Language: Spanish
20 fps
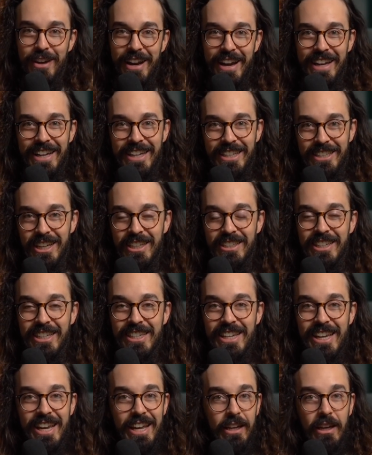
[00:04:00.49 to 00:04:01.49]
y Justice
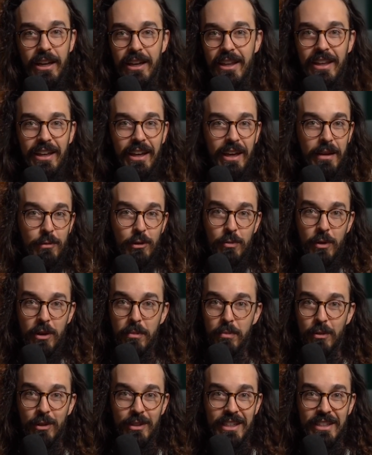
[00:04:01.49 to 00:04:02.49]
League y dijimos, bueno,
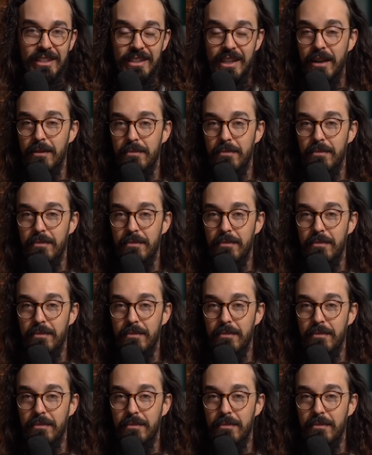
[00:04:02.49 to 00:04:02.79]
pues ya está,